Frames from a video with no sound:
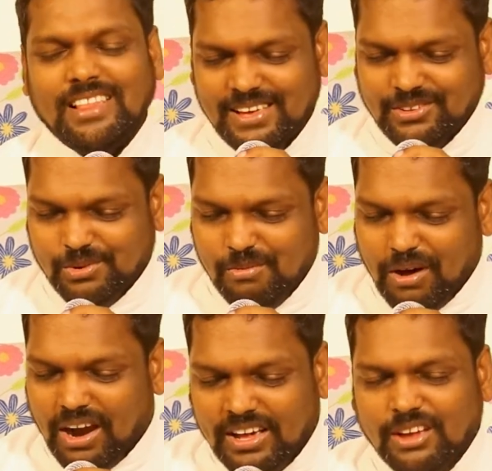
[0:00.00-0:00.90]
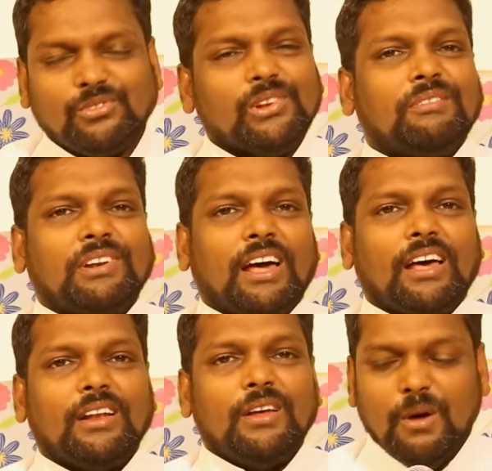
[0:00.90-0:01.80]
இயேசு ரொம்ப அழகாக சொல்லிவிட்டா
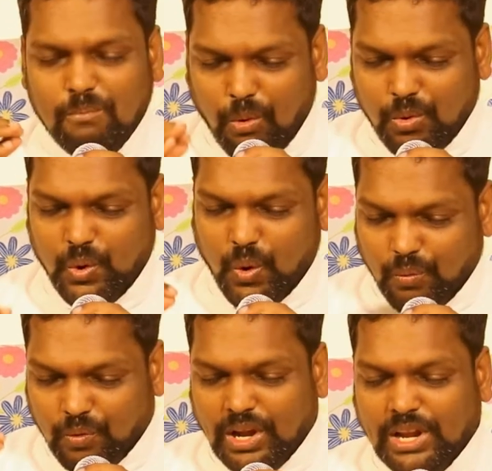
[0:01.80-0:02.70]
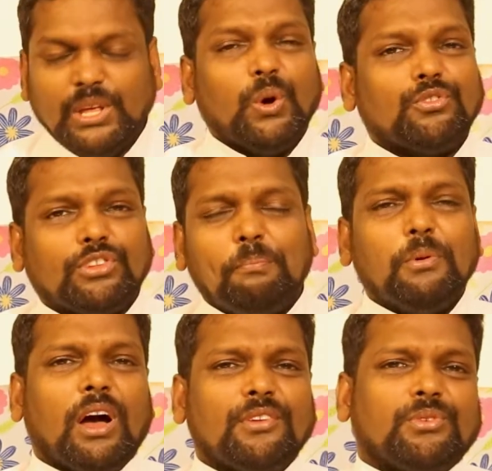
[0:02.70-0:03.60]
பொண்ணோ வெள்ளியோ
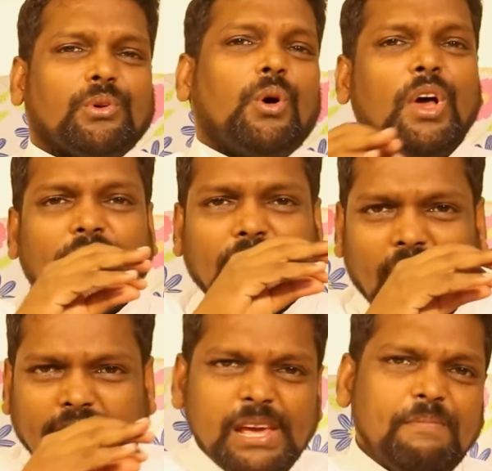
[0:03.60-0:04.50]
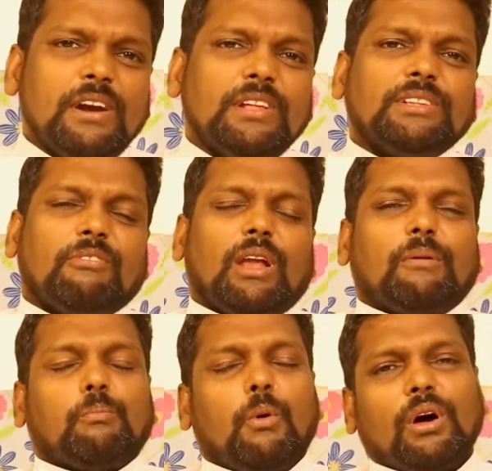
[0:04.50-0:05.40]
செப்பு காசோ எதையும்
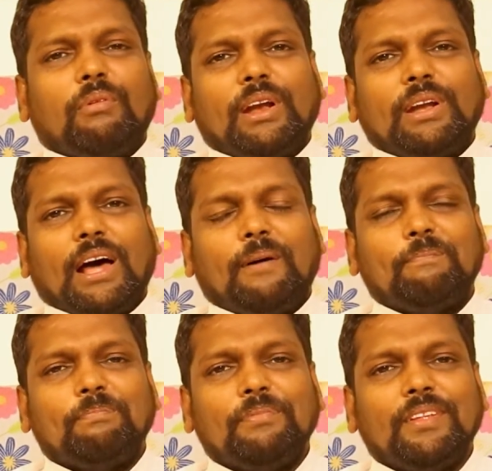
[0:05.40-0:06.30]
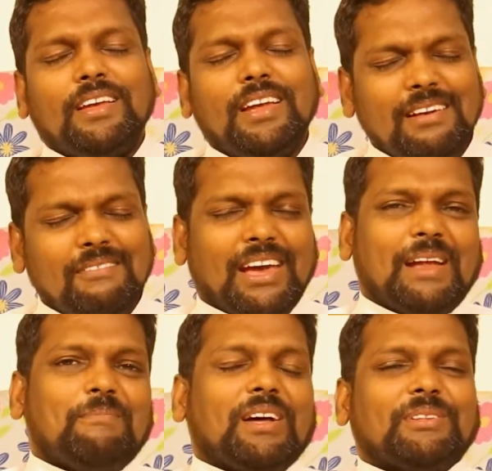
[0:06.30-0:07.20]
எடுத்து போக வேண்டாம் எனவே
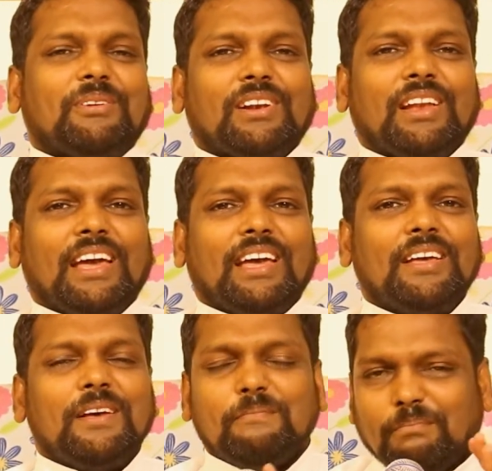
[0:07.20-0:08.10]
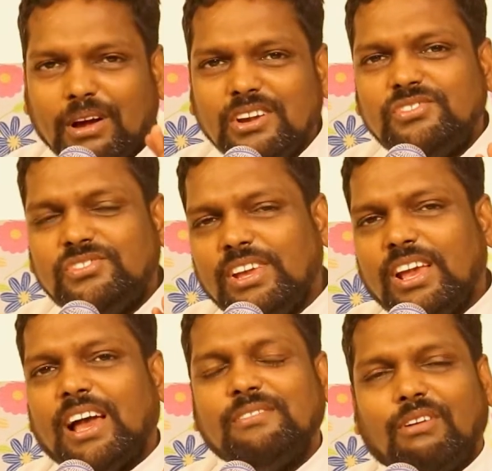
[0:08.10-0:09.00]
அன்பார்ந்தவர்களே
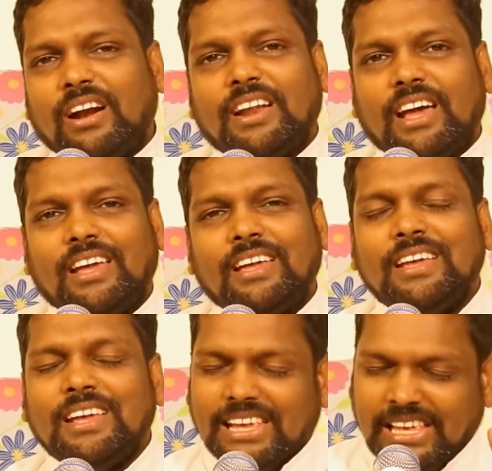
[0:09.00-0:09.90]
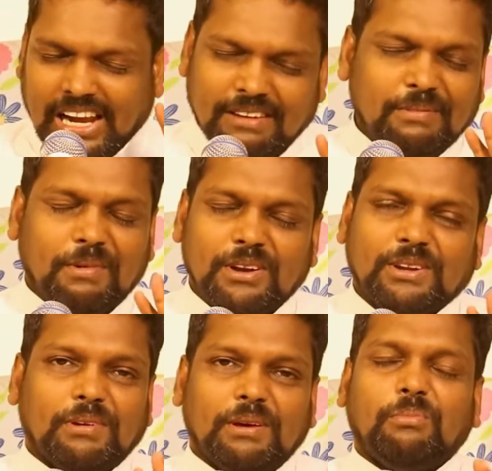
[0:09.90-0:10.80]
மகிழ்ச்சியாய் வாழ இறைவன்
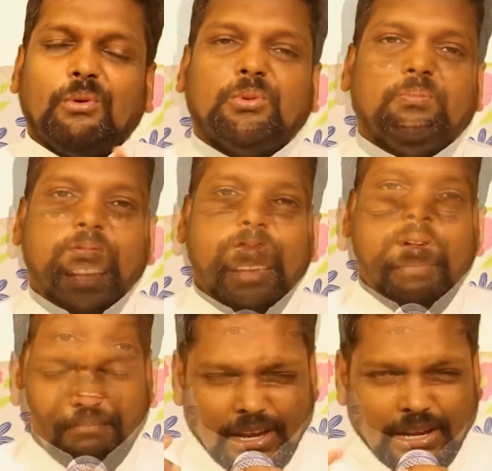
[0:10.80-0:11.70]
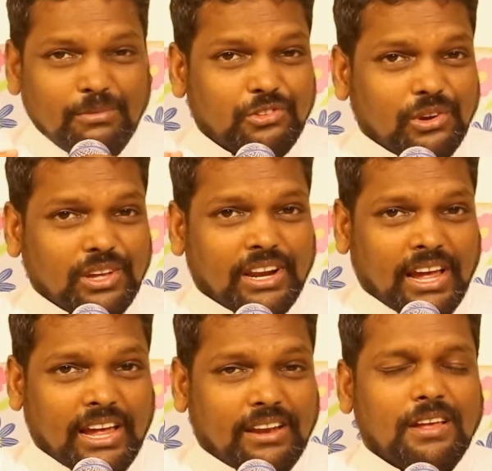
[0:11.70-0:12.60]
மட்டுமே போதும் மீண்டும்
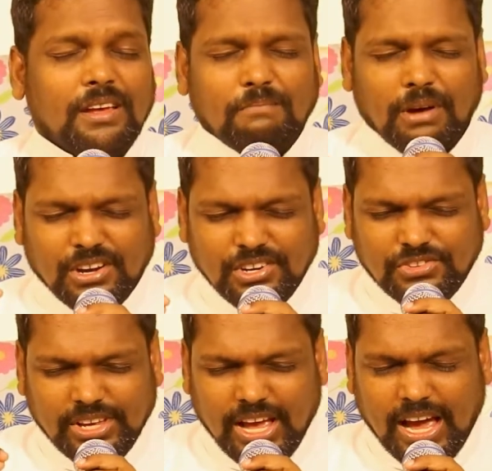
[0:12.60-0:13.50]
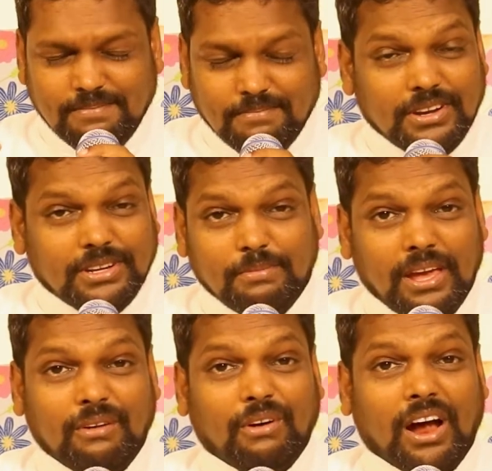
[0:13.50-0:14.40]
சொல்லுகிறேன் மகிழ்ச்சியாய்
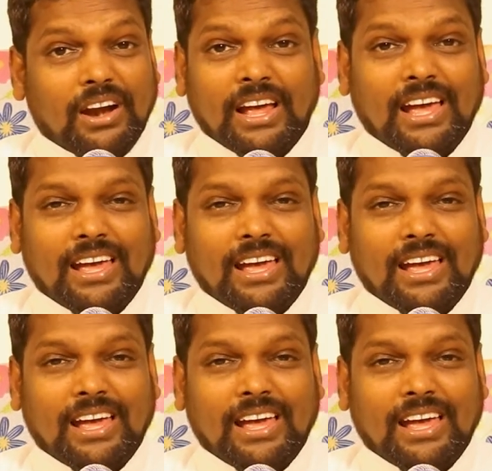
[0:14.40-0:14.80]
மட்டுமே வாழ